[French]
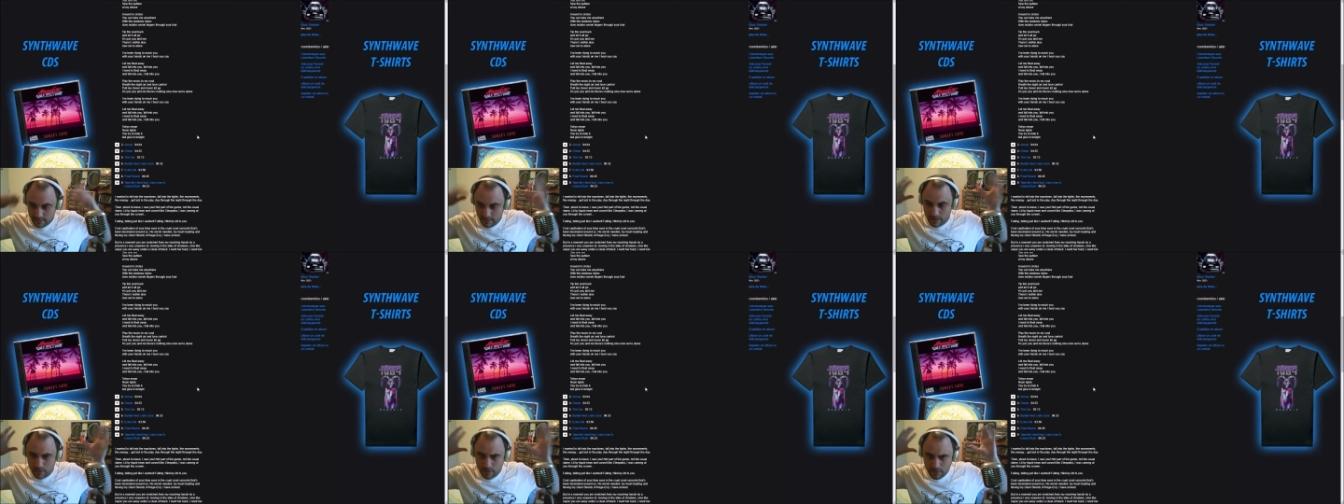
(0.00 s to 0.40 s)

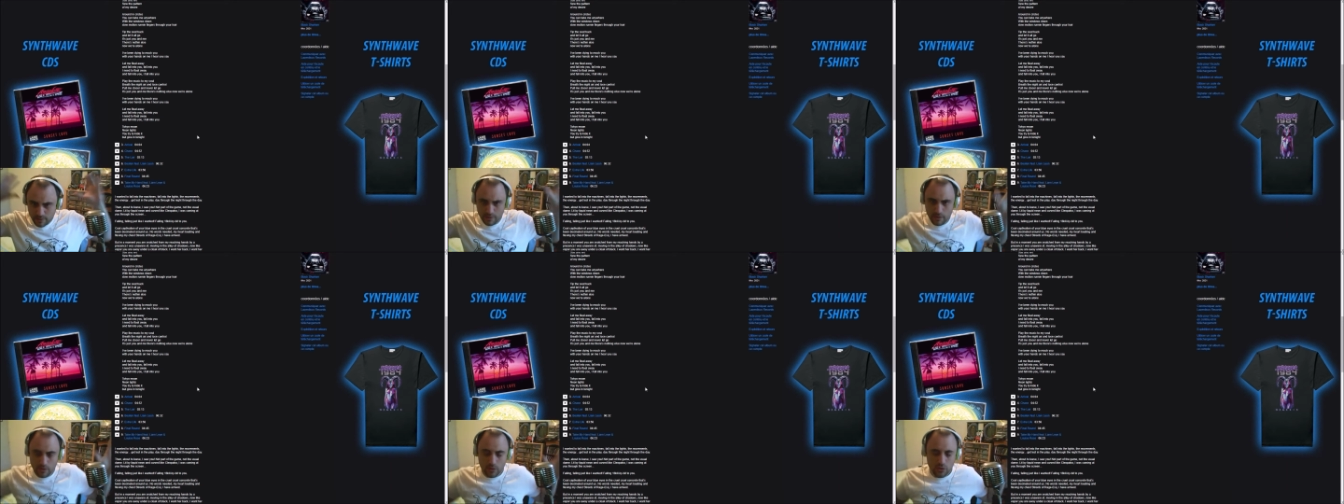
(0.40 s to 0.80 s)
vrai que
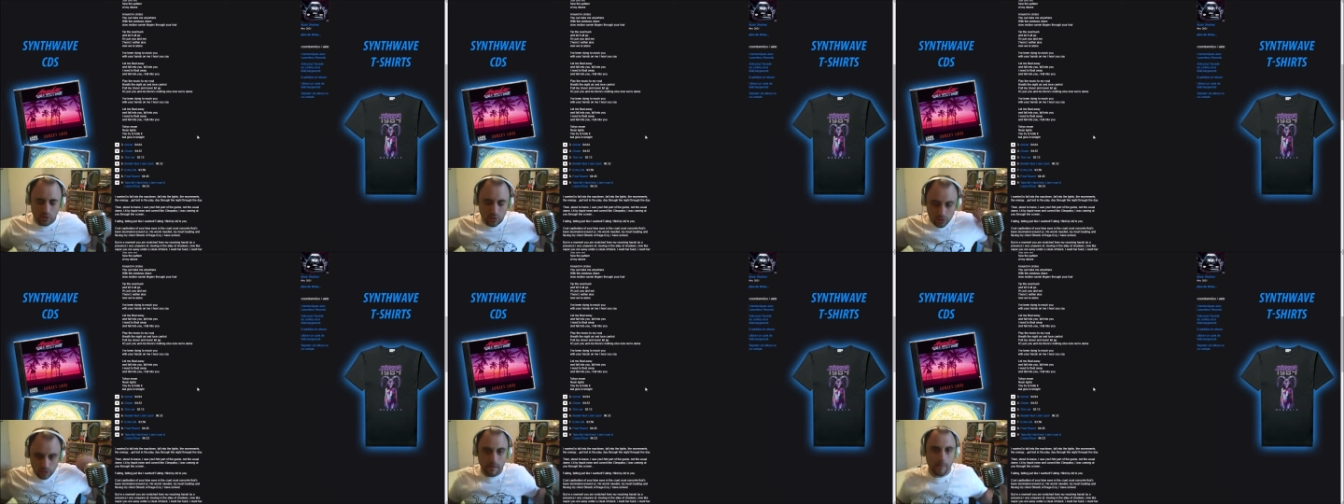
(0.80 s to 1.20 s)
je
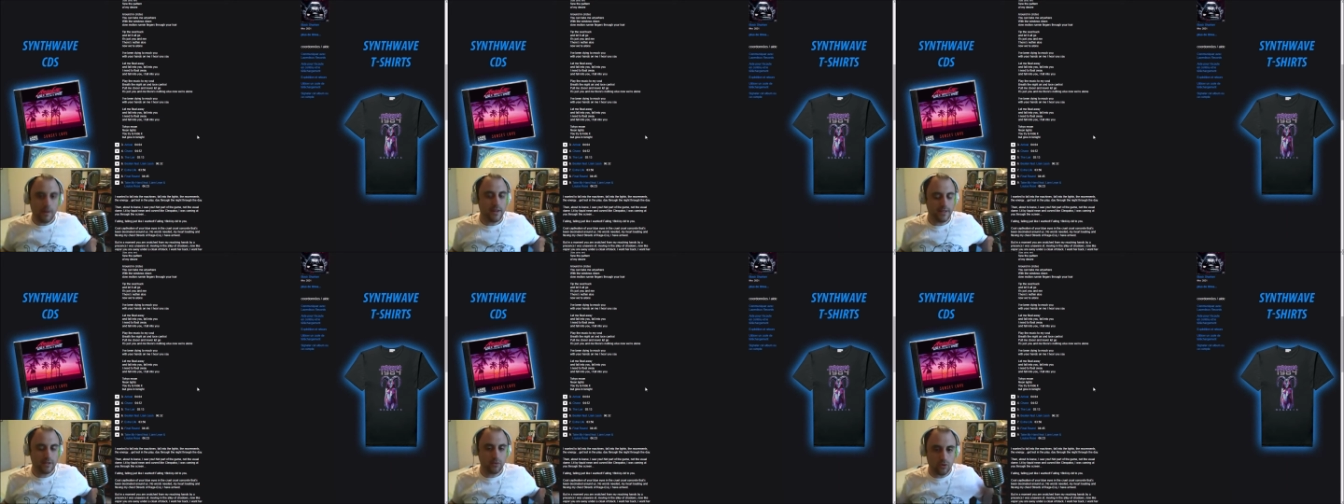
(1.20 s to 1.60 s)
ressens pas
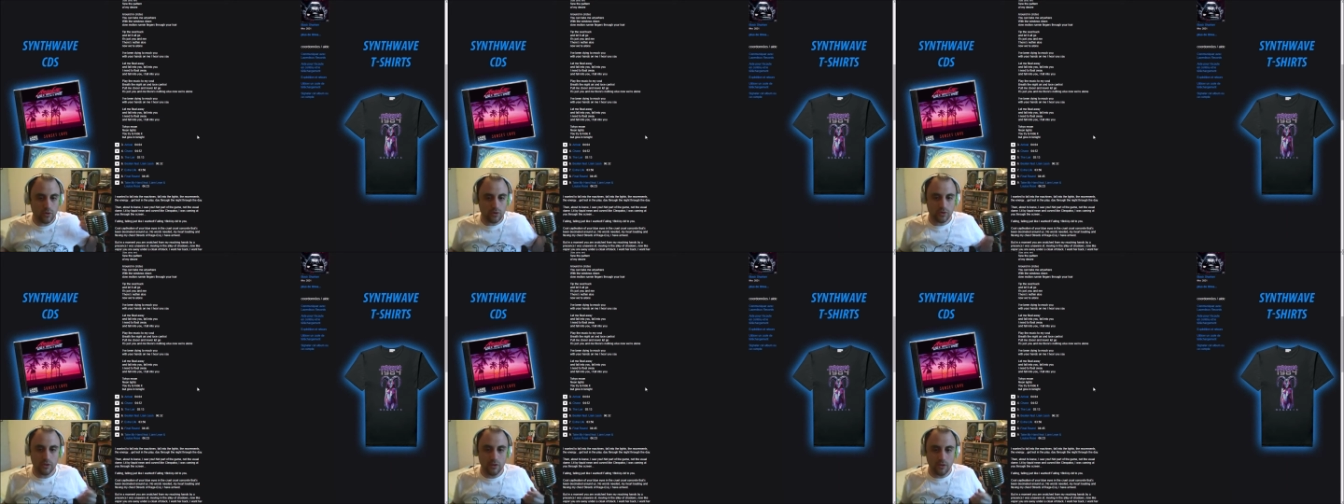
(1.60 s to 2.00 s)
mal, c'est ce que je
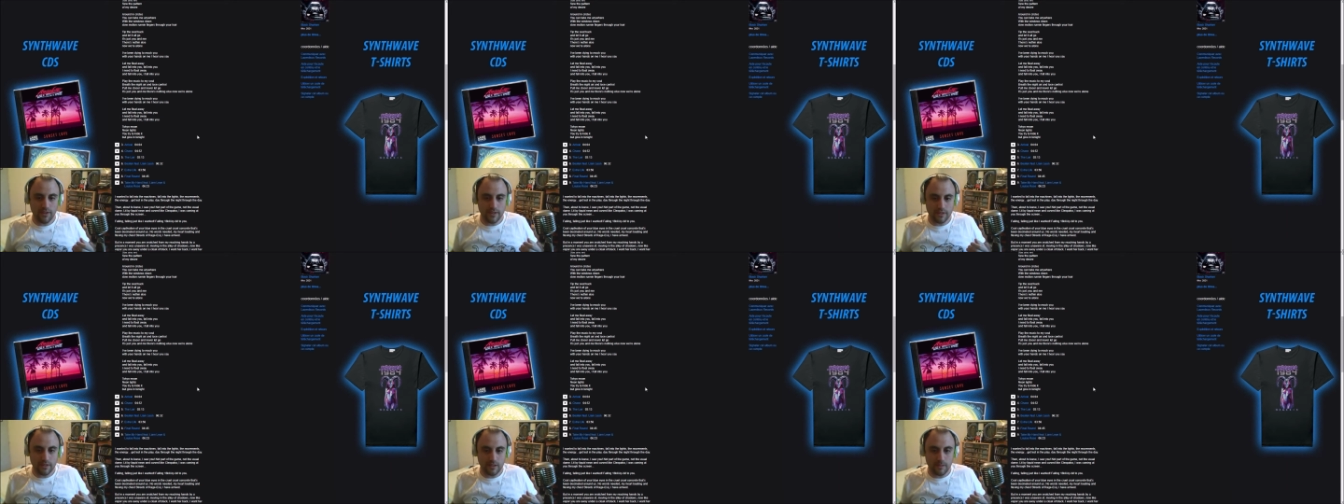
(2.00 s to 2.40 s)
ressens en
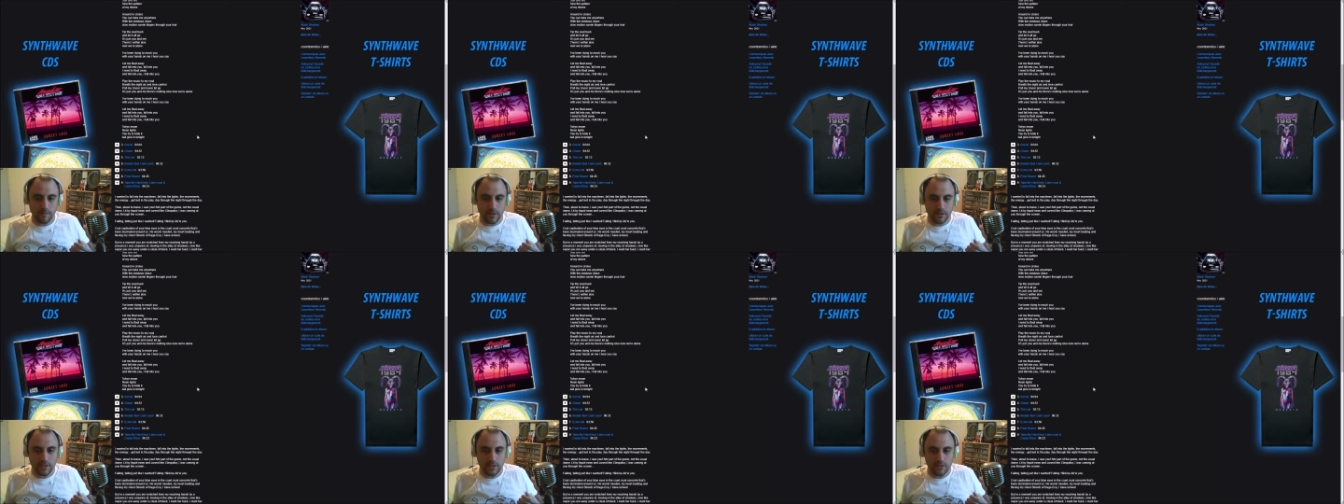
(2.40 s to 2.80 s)
fait, cette
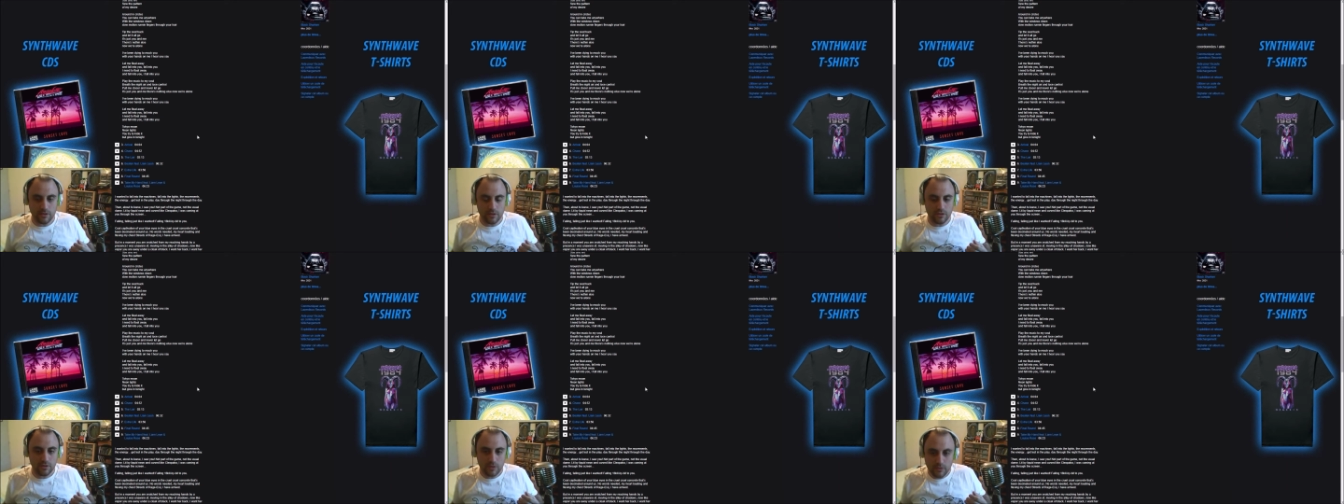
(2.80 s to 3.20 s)
personne
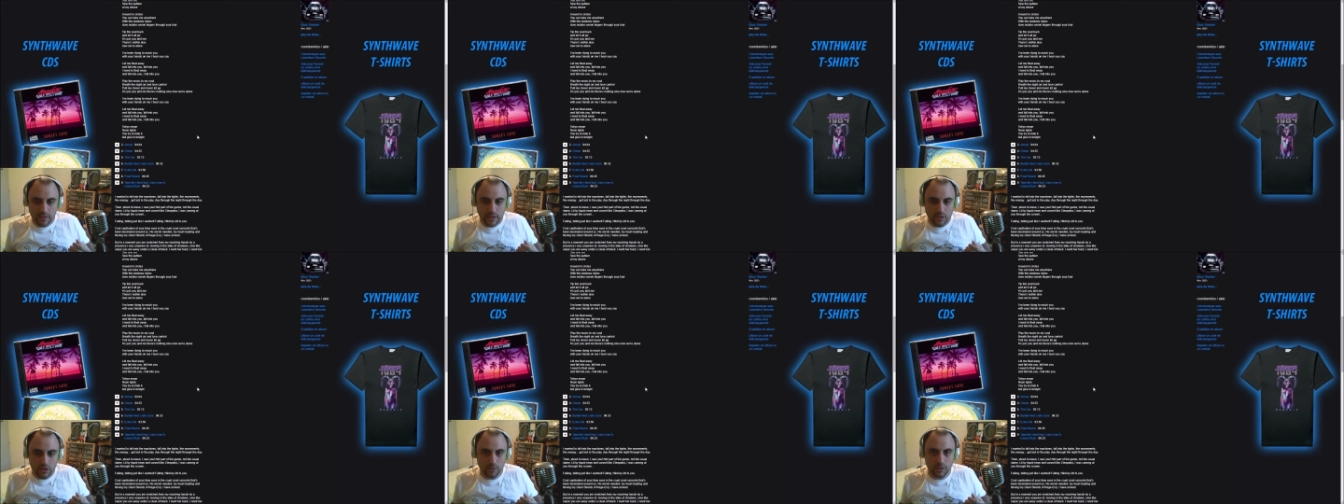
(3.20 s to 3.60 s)
qui, s'est fait
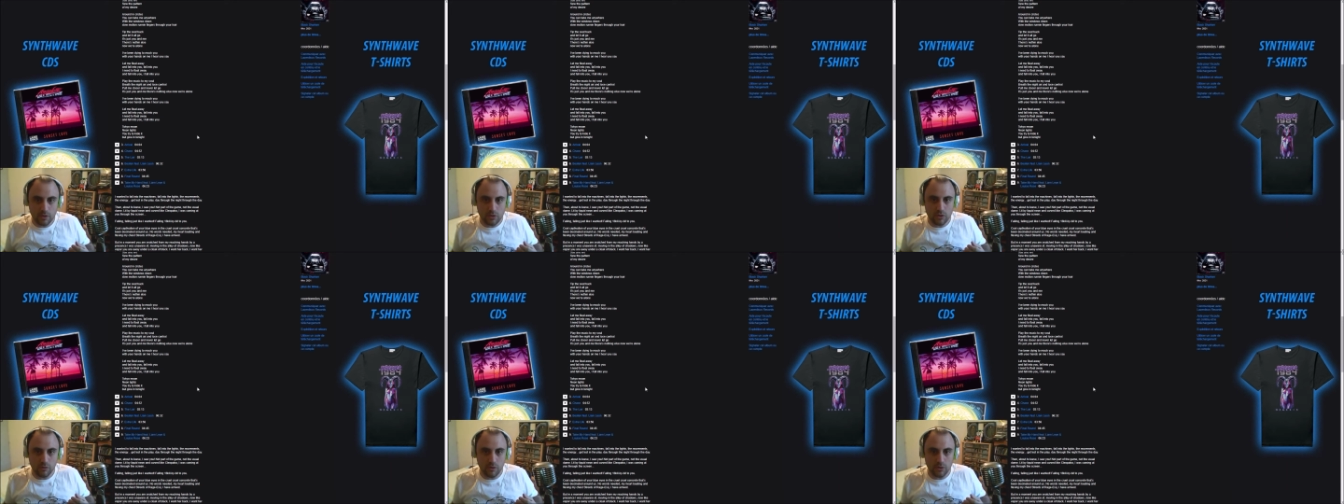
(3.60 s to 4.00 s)
transporter
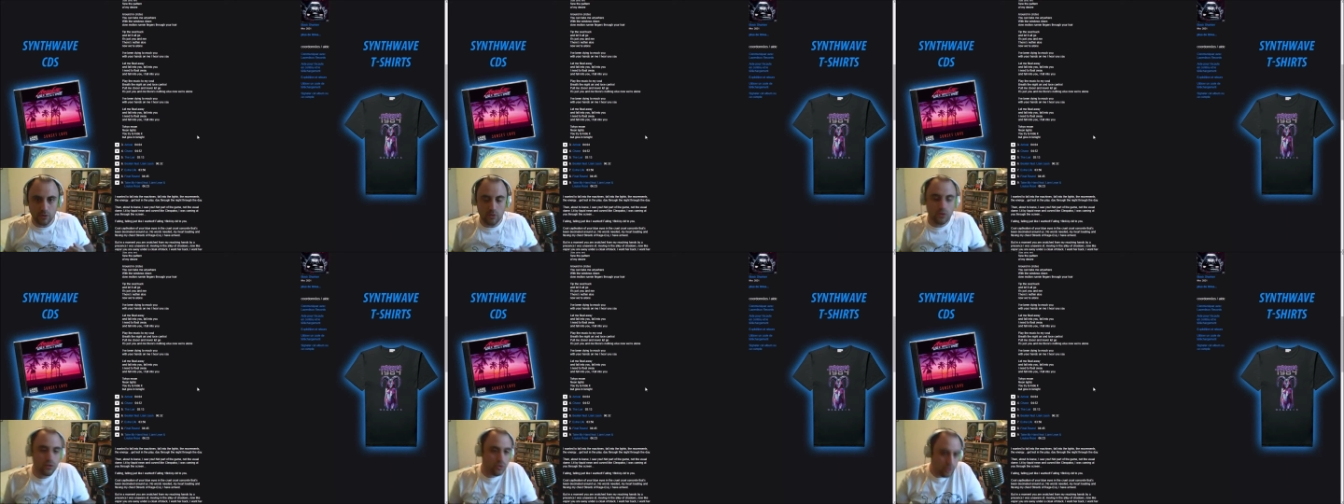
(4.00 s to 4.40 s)
justement dans
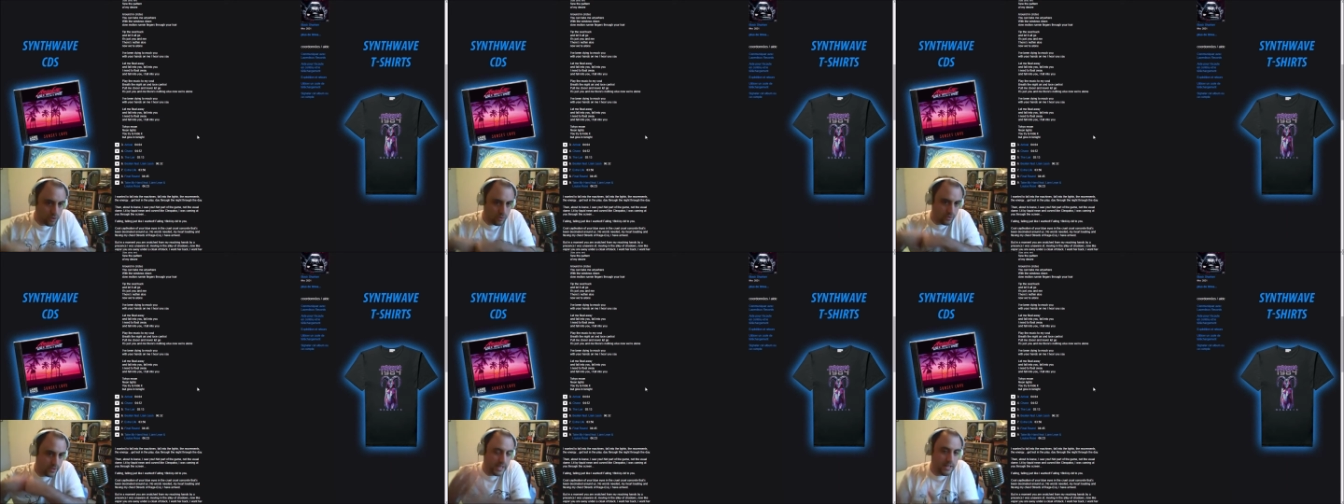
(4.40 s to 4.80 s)
le jeu
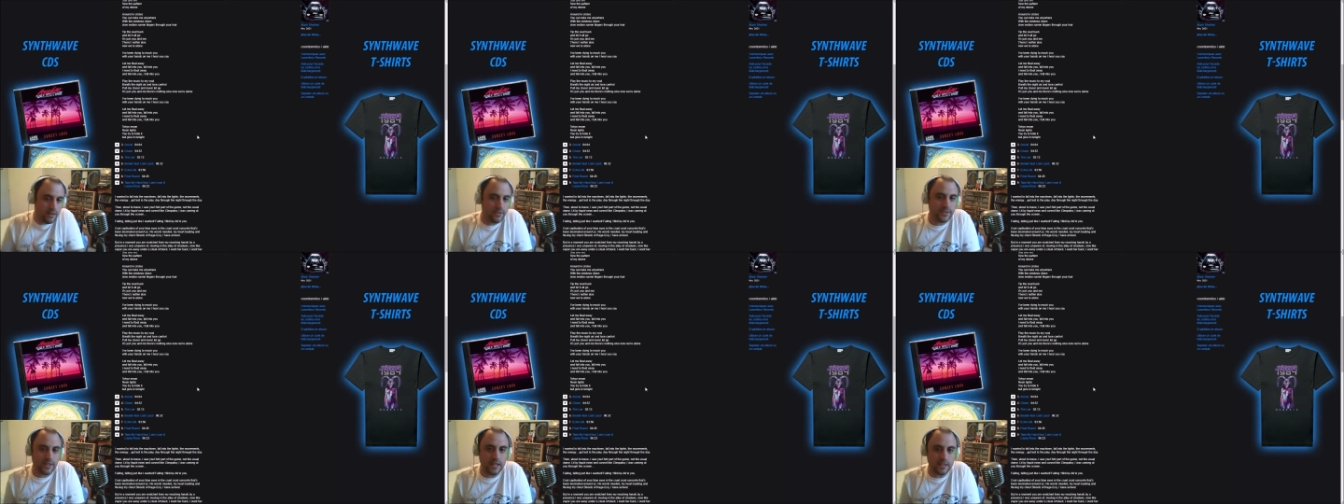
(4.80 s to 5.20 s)
auquel il est
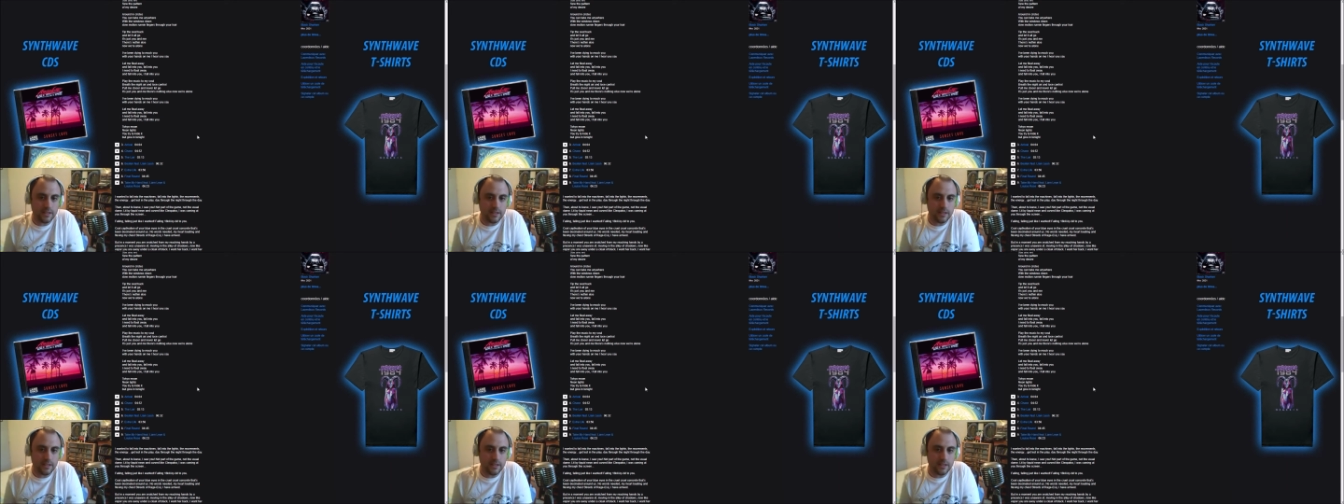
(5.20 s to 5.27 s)
en train